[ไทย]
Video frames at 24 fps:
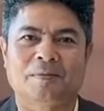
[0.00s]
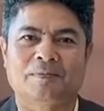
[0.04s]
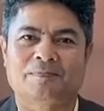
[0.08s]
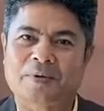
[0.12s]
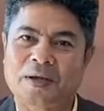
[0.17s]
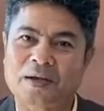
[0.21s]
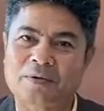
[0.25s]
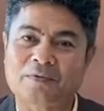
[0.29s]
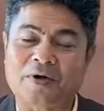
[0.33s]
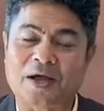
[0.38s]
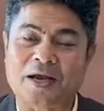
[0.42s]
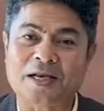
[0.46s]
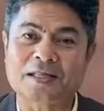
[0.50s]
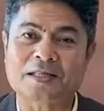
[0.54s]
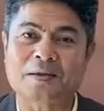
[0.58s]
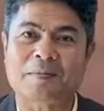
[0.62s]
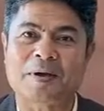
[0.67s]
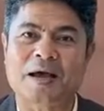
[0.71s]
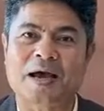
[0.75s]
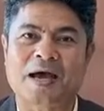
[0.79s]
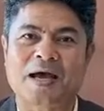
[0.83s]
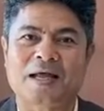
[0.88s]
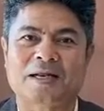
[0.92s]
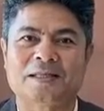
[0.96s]
พรรคฝ่ายรัฐ
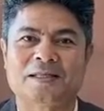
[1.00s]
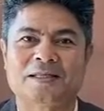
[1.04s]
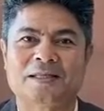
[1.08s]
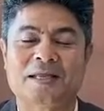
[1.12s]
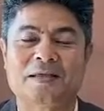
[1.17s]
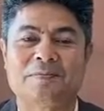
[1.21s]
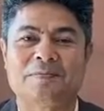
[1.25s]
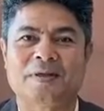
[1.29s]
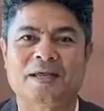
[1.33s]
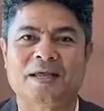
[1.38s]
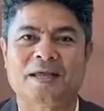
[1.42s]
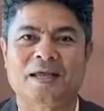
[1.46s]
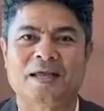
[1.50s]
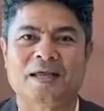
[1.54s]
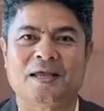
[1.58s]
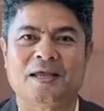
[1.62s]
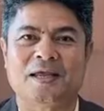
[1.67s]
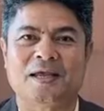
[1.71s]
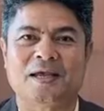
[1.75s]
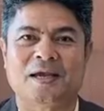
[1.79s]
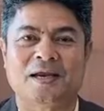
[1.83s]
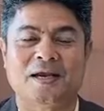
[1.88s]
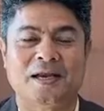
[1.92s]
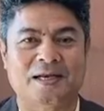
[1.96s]
บาลที่มี
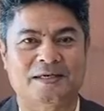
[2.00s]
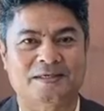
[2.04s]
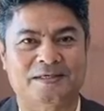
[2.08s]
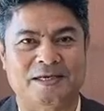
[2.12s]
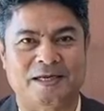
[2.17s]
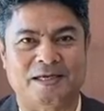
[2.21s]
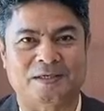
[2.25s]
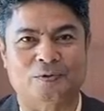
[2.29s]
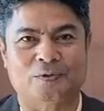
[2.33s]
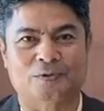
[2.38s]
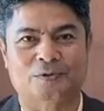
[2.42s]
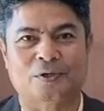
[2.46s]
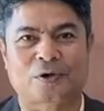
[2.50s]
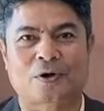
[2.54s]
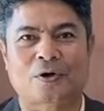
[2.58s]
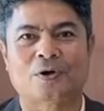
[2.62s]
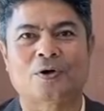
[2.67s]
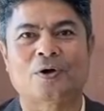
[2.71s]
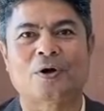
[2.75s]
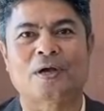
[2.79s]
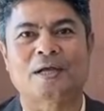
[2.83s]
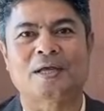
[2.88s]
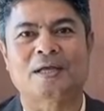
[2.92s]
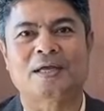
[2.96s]
คะแนนเสียงอยู่สอง
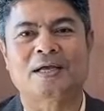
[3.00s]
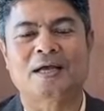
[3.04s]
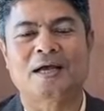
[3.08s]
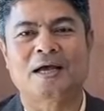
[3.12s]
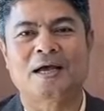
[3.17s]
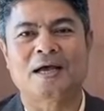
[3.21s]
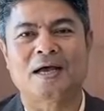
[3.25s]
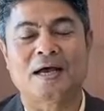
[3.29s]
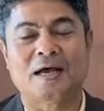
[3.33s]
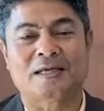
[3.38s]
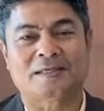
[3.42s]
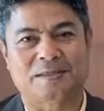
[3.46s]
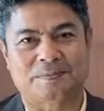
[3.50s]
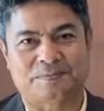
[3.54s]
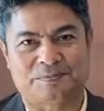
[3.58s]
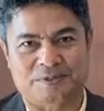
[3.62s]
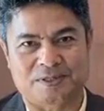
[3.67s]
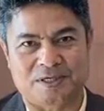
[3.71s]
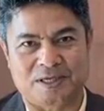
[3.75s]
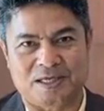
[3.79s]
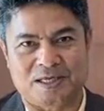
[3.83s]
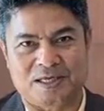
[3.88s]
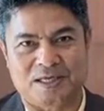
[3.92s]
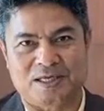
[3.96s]
ร้อยห้าสิบ
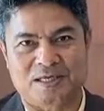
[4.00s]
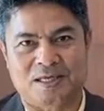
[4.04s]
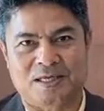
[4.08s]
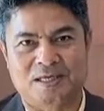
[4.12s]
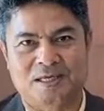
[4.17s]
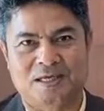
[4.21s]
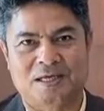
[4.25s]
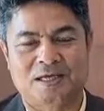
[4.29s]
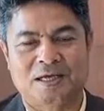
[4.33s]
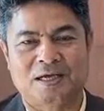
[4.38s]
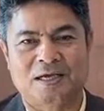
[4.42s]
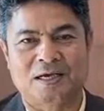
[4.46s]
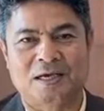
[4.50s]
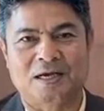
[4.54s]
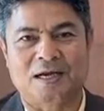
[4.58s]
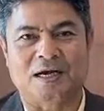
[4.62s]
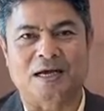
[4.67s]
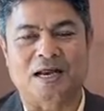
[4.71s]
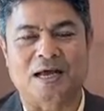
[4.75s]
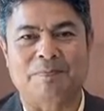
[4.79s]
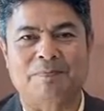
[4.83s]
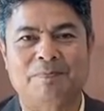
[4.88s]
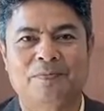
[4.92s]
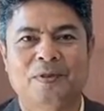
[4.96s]
สี่นะ
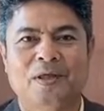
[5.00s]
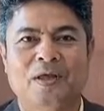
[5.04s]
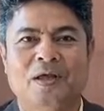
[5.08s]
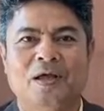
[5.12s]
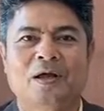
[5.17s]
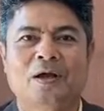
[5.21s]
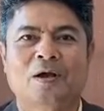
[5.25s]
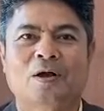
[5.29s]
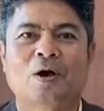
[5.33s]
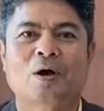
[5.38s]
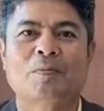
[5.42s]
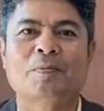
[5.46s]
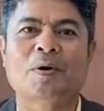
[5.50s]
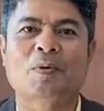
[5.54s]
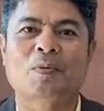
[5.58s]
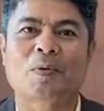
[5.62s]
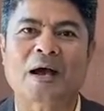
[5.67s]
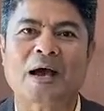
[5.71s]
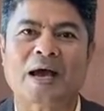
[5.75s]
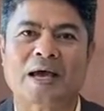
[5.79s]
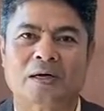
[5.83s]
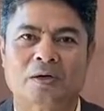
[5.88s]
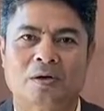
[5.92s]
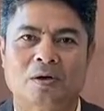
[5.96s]
ครับก็เมื่อ
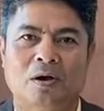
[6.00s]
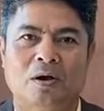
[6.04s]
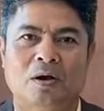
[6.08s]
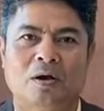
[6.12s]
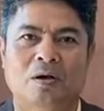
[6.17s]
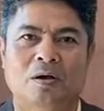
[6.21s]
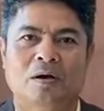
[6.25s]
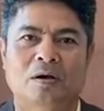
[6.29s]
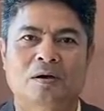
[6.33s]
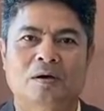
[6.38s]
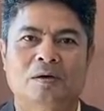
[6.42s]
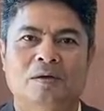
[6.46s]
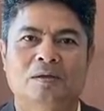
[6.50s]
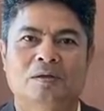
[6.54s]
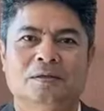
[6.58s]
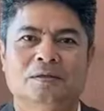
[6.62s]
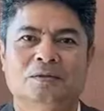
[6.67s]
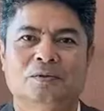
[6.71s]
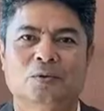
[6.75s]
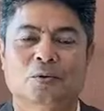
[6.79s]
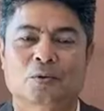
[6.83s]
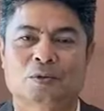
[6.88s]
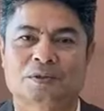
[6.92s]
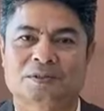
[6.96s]
วานก็
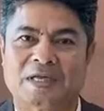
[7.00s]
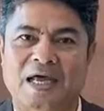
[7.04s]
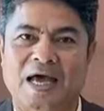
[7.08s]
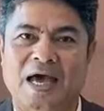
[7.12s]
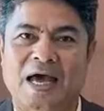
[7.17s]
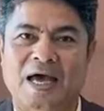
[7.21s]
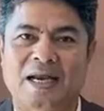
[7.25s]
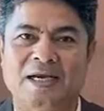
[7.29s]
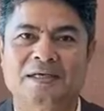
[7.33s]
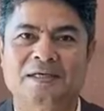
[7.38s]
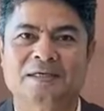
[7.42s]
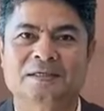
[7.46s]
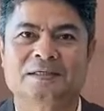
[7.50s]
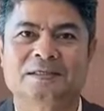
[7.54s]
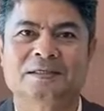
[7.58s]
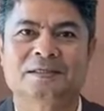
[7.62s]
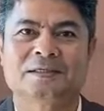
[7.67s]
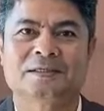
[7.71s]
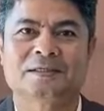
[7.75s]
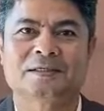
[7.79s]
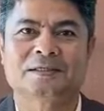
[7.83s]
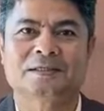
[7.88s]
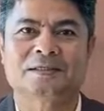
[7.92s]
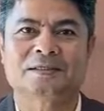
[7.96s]
ถูกศาล
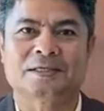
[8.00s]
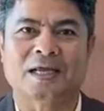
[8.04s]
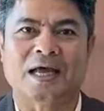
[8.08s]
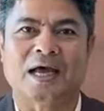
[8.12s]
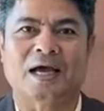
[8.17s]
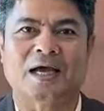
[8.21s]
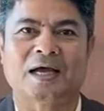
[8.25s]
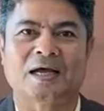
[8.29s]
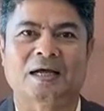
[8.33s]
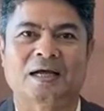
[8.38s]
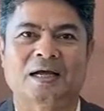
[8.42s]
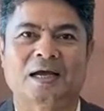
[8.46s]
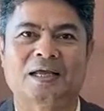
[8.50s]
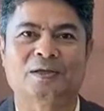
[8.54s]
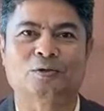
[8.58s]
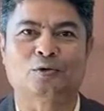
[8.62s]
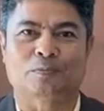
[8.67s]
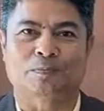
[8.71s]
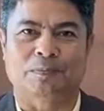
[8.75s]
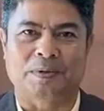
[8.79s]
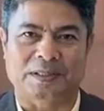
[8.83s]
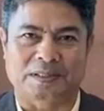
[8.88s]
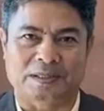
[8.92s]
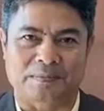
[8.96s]
สั่งให้หยุ
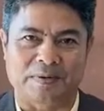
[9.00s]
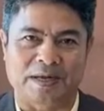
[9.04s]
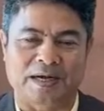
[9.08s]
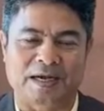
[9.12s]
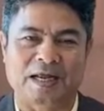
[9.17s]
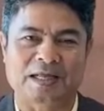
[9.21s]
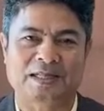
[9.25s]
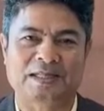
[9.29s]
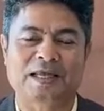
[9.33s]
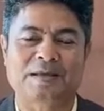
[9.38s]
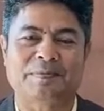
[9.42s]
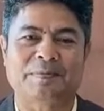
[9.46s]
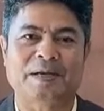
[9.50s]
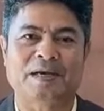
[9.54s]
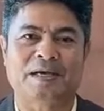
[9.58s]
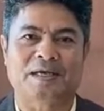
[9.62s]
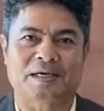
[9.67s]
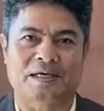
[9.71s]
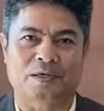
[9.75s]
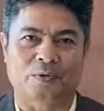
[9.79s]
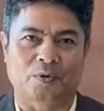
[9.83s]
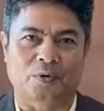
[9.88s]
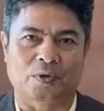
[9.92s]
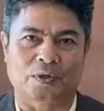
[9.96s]
ดปฏิบัติหน้าที่ไปห
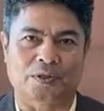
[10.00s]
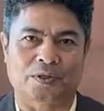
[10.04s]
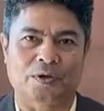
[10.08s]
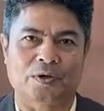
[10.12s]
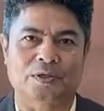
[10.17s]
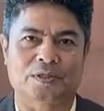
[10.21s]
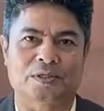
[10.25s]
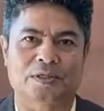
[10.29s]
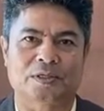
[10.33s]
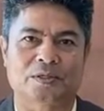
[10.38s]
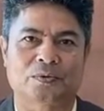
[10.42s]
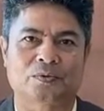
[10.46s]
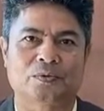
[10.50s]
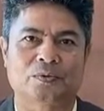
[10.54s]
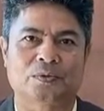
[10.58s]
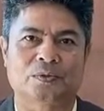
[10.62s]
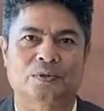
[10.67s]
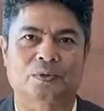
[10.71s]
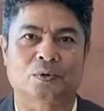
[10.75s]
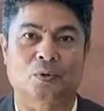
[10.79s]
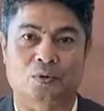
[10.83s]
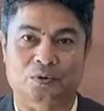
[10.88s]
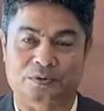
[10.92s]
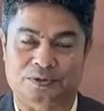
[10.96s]
นึ่งคนก็คือคุณ
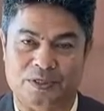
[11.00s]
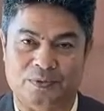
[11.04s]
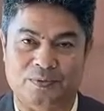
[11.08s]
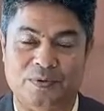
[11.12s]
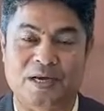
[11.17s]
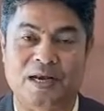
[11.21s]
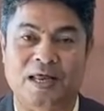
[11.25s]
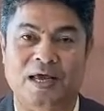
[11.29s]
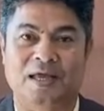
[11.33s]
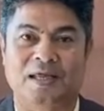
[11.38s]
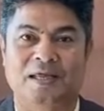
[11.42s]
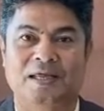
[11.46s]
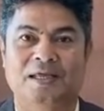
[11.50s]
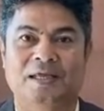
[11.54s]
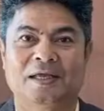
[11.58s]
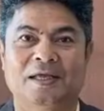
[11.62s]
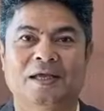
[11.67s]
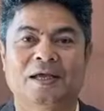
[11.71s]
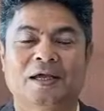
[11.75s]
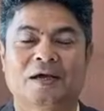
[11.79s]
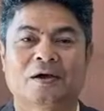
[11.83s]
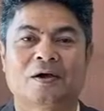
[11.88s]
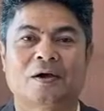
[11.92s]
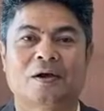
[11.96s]
กรุงศรีวิไล
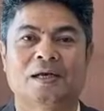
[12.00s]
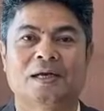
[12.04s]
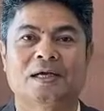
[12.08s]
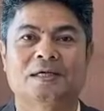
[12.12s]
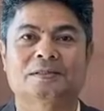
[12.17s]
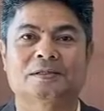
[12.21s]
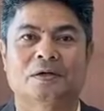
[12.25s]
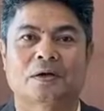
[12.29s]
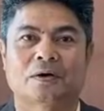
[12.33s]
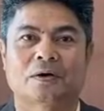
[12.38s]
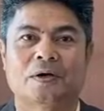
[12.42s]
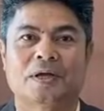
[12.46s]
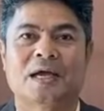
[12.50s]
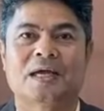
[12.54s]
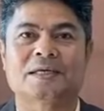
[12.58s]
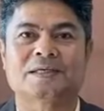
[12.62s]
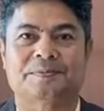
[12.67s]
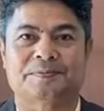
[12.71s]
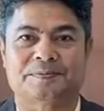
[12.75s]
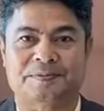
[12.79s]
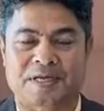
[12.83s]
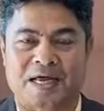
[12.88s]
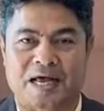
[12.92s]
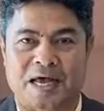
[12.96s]
ก็เหลือสองร้อยห้า
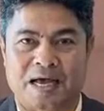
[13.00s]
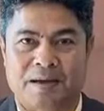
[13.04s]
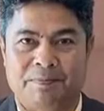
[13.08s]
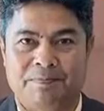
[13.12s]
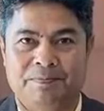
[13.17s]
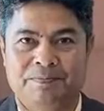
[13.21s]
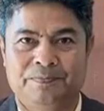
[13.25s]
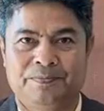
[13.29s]
สิบสาม